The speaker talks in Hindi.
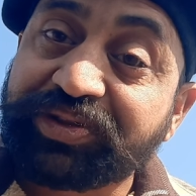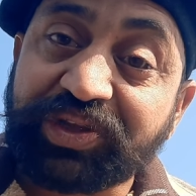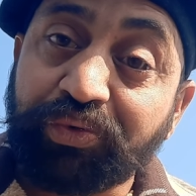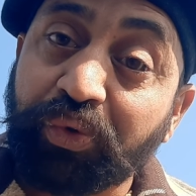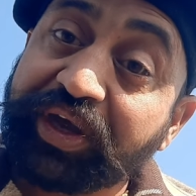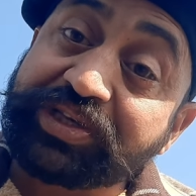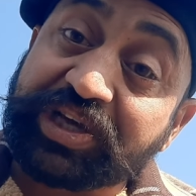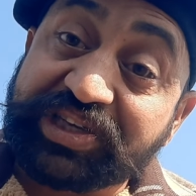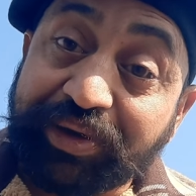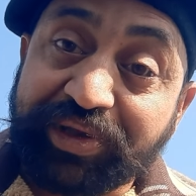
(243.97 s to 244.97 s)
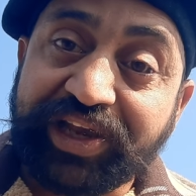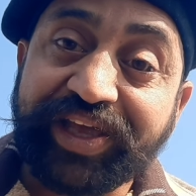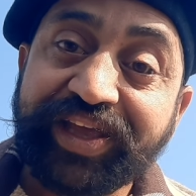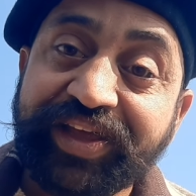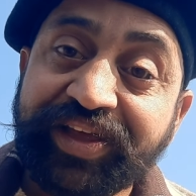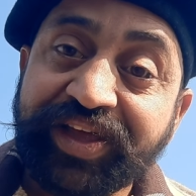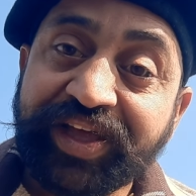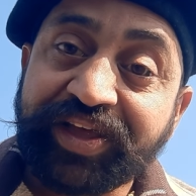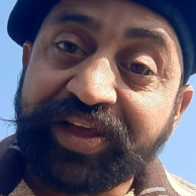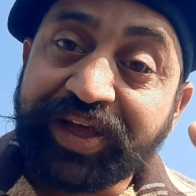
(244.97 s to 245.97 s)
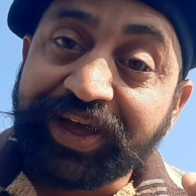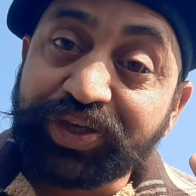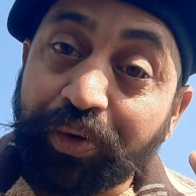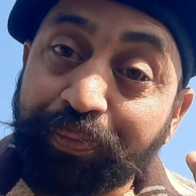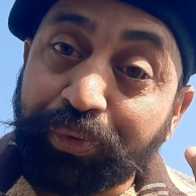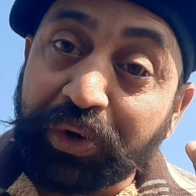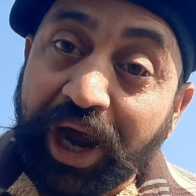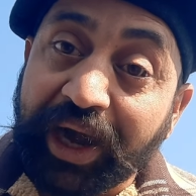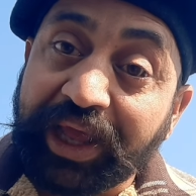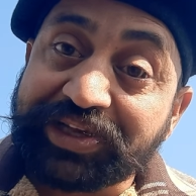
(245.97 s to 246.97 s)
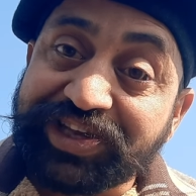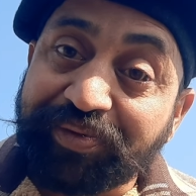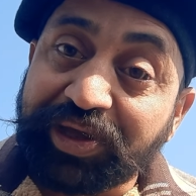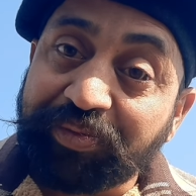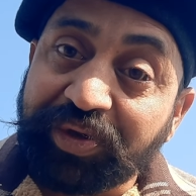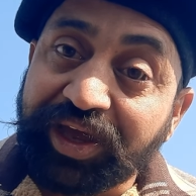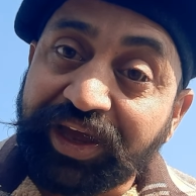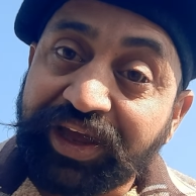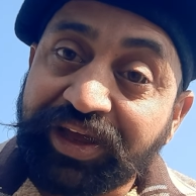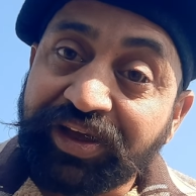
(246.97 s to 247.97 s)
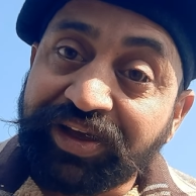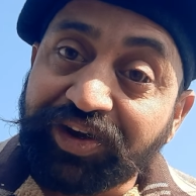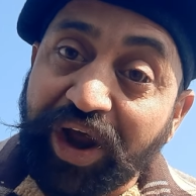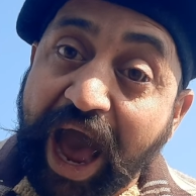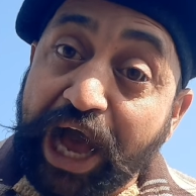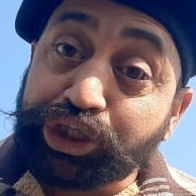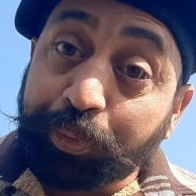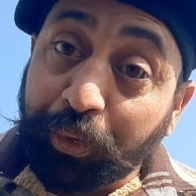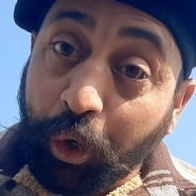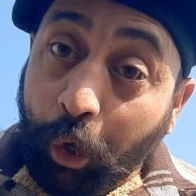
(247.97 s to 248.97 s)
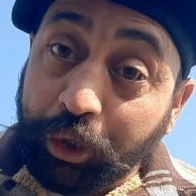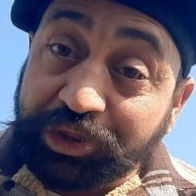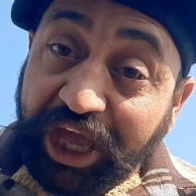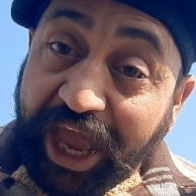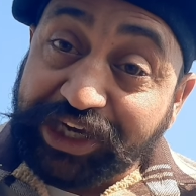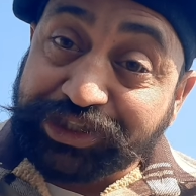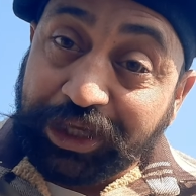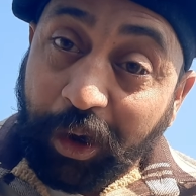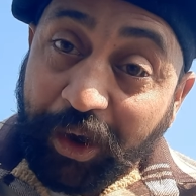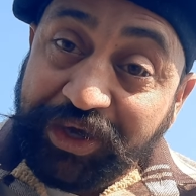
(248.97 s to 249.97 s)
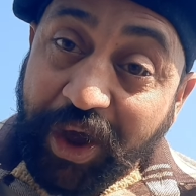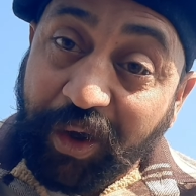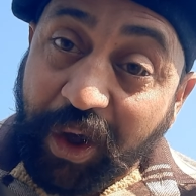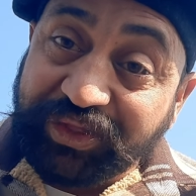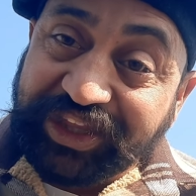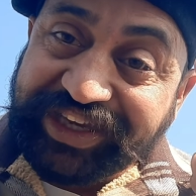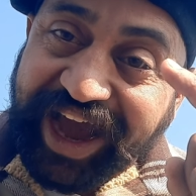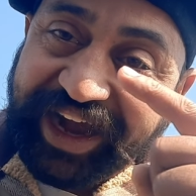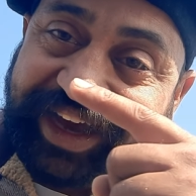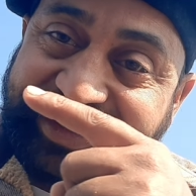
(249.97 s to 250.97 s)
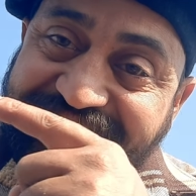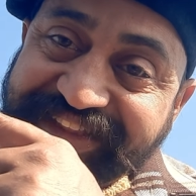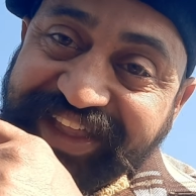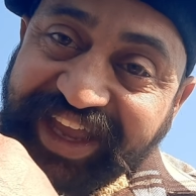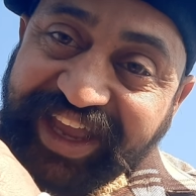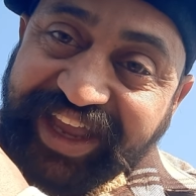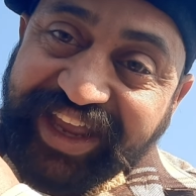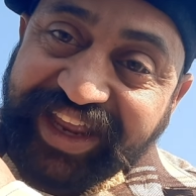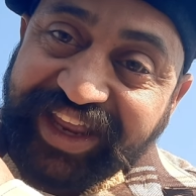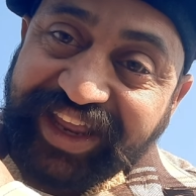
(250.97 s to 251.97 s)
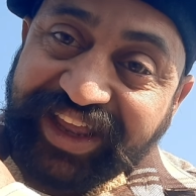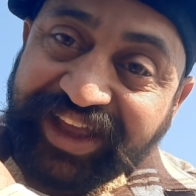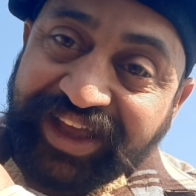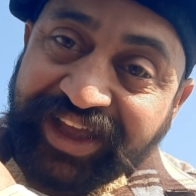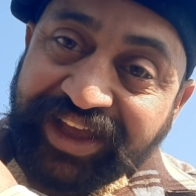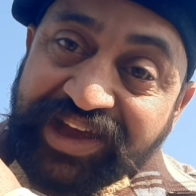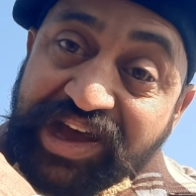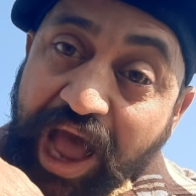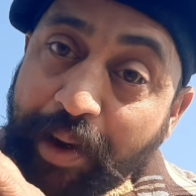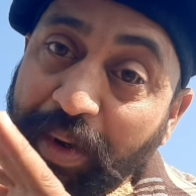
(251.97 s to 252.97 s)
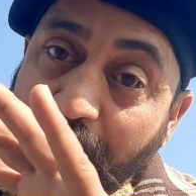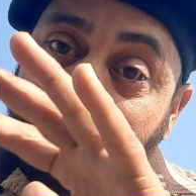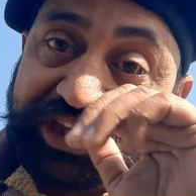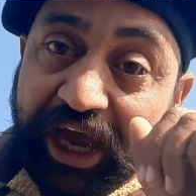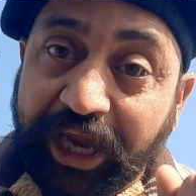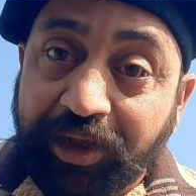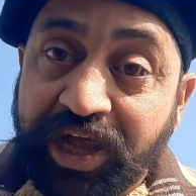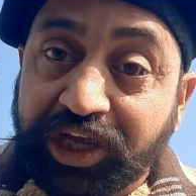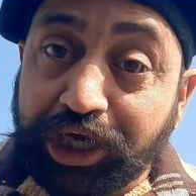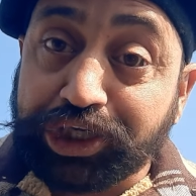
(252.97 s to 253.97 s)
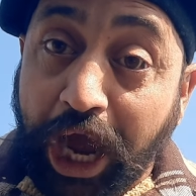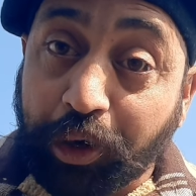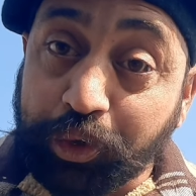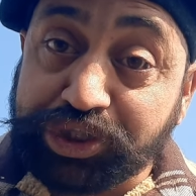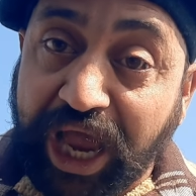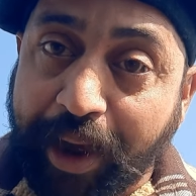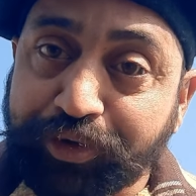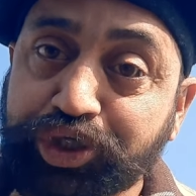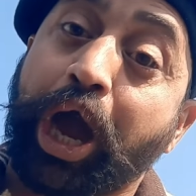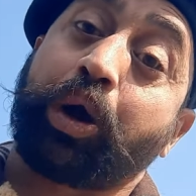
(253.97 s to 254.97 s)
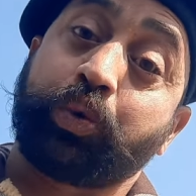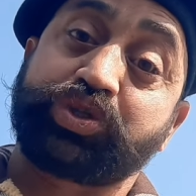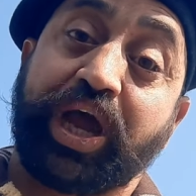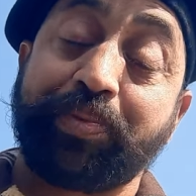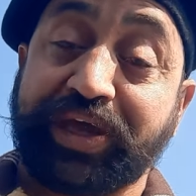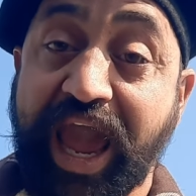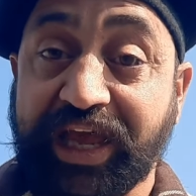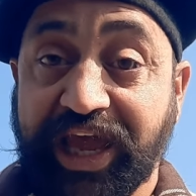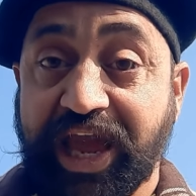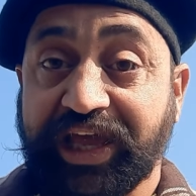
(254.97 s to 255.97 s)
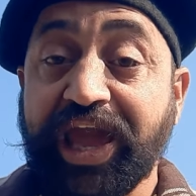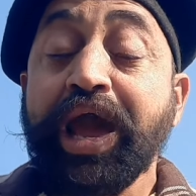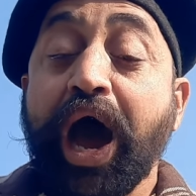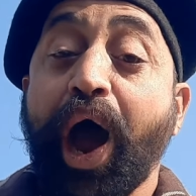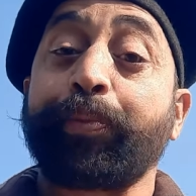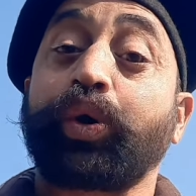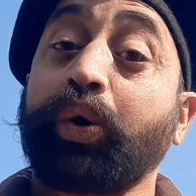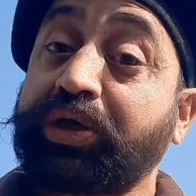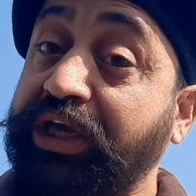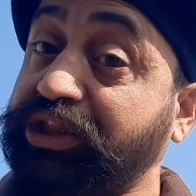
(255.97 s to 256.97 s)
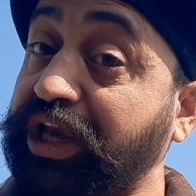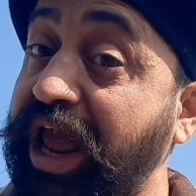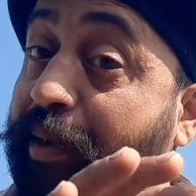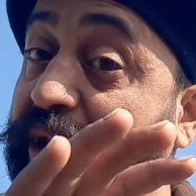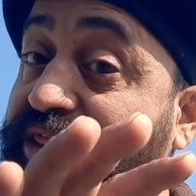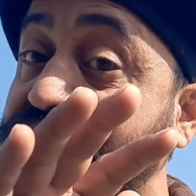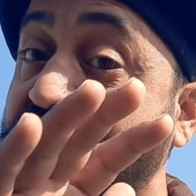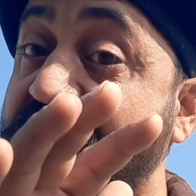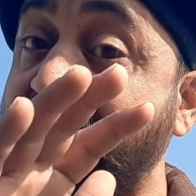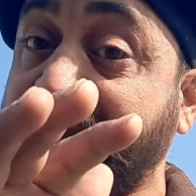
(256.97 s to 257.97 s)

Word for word: तो वही सजा मिली जो पुराने समय में राजपूत देशद्रोहियों को दिया करते थे अब आप बताएं कि ठाकुर साहब ठाकुर साहब कह कह के आपको कितने बंदे